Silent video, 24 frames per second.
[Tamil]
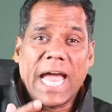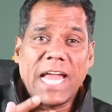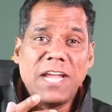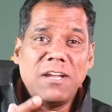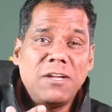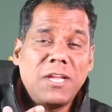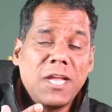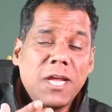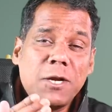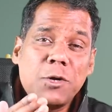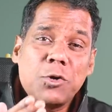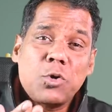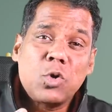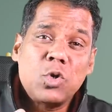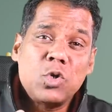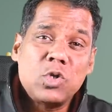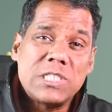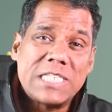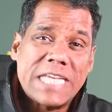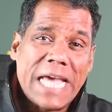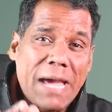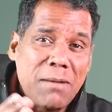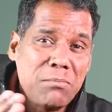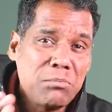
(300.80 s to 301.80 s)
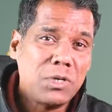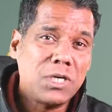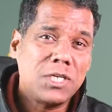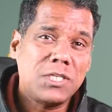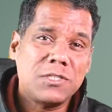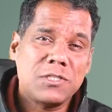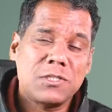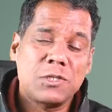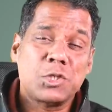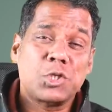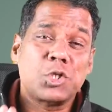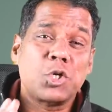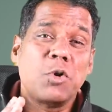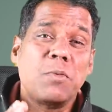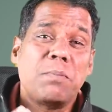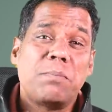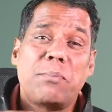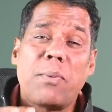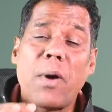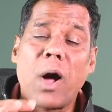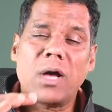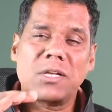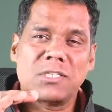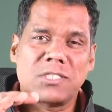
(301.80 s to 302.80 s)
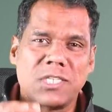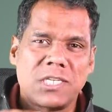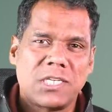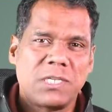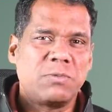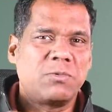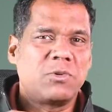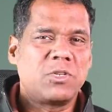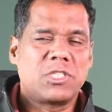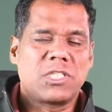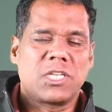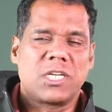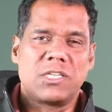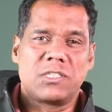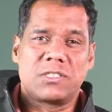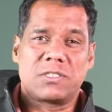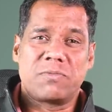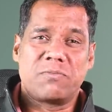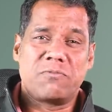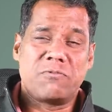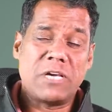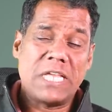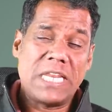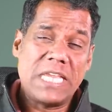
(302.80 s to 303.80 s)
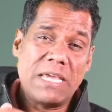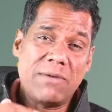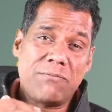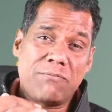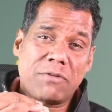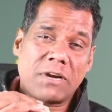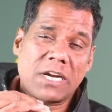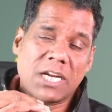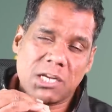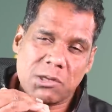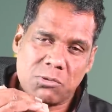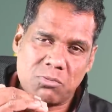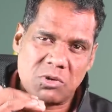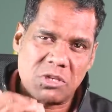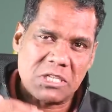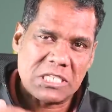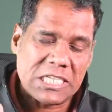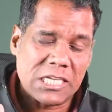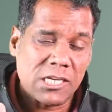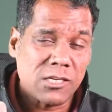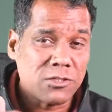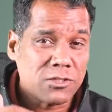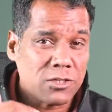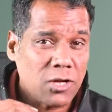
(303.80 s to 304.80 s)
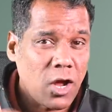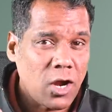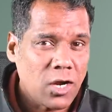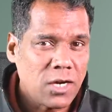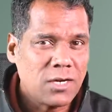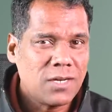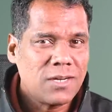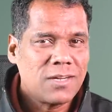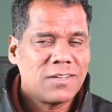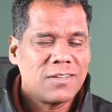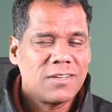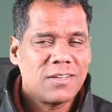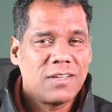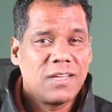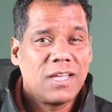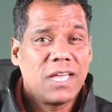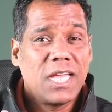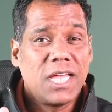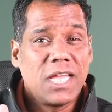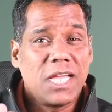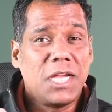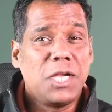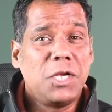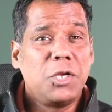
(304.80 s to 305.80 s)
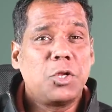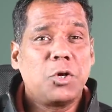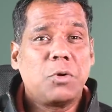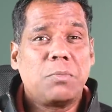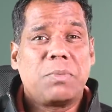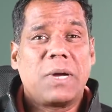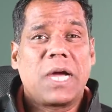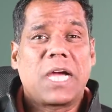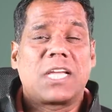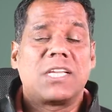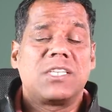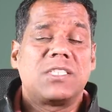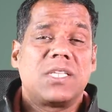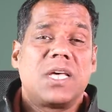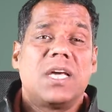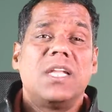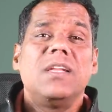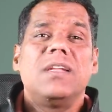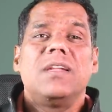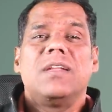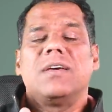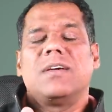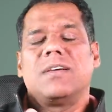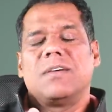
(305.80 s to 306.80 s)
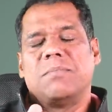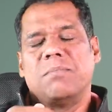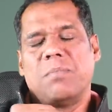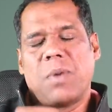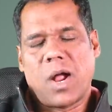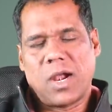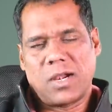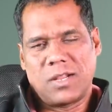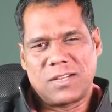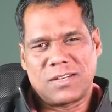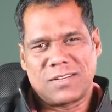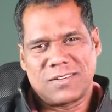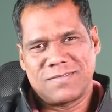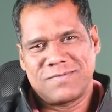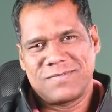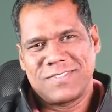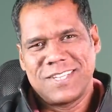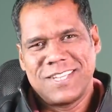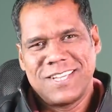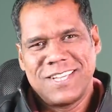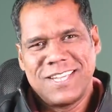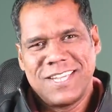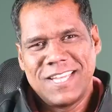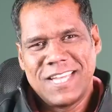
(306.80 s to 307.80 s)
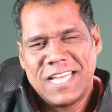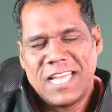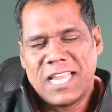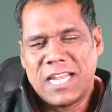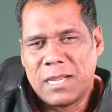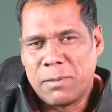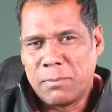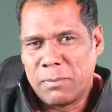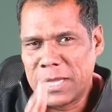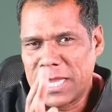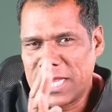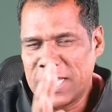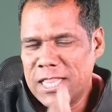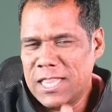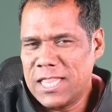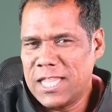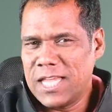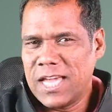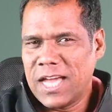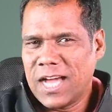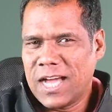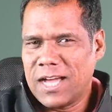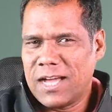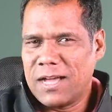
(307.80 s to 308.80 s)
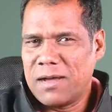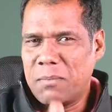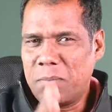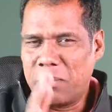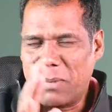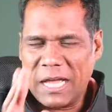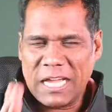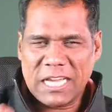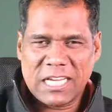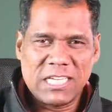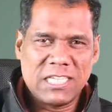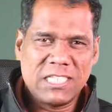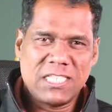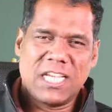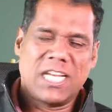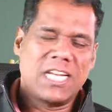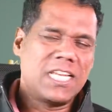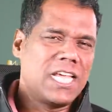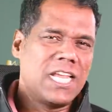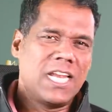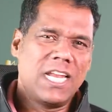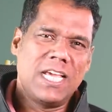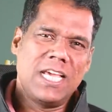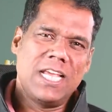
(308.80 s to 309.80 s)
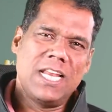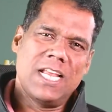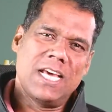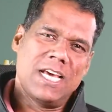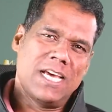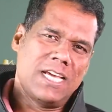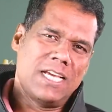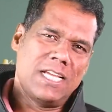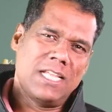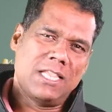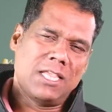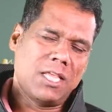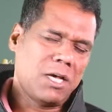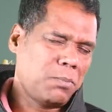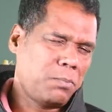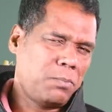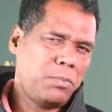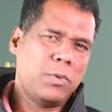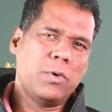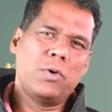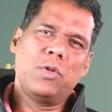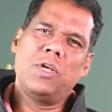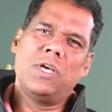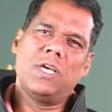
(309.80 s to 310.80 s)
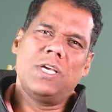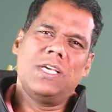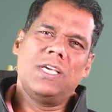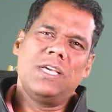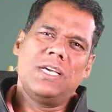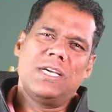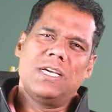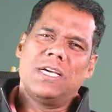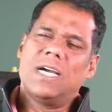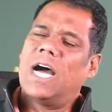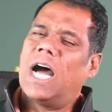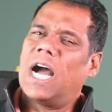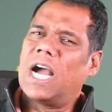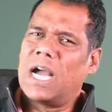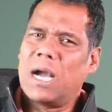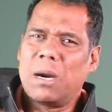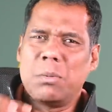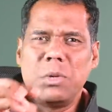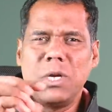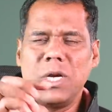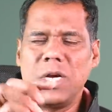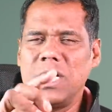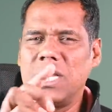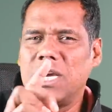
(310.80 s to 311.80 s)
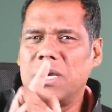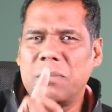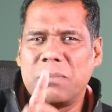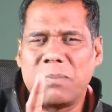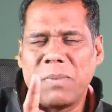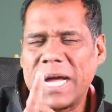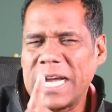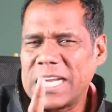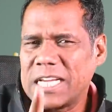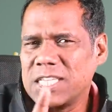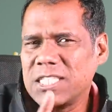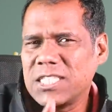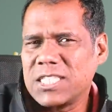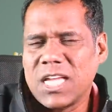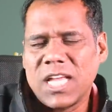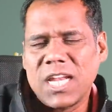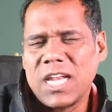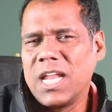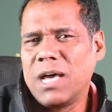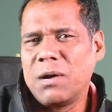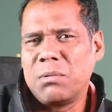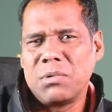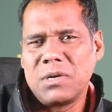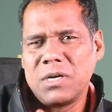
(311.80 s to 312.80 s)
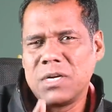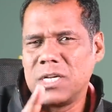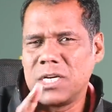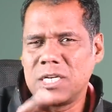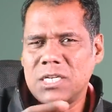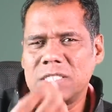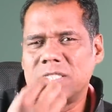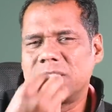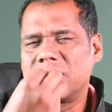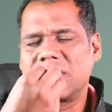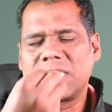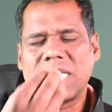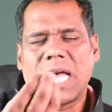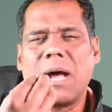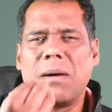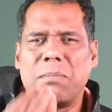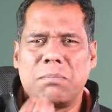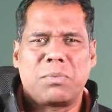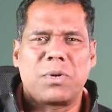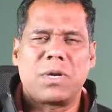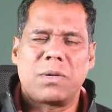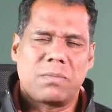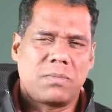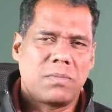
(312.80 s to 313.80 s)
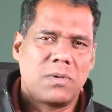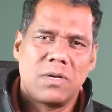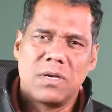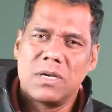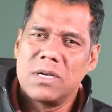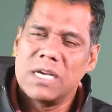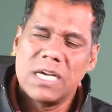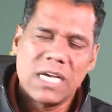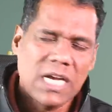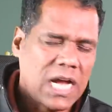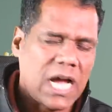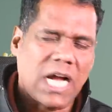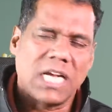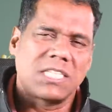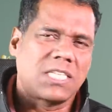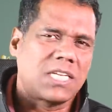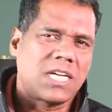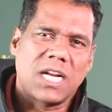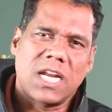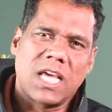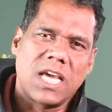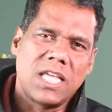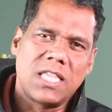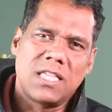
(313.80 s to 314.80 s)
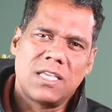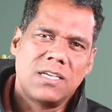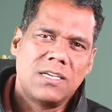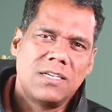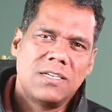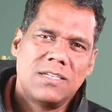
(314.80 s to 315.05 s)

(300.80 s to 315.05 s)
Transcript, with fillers: ஆன்டி ட்ரோன் ஜாமர்ஸ் ஷோ பாசிட்டிவ் ரிசல்ட்ஸ் வெரி எஃபெக்டிவ் ரிசல்ட்ஸ் ஆன் இண்டோ பாகிஸ்தான் பார்டர் நம்ம இந்தியா பாகிஸ்தான் எல்லையில தற்போது அங்க அவனுங்களுக்கு பாகிஸ்தான்ல அவனுங்களுக்கு சாப்பிட காசு கிடையாது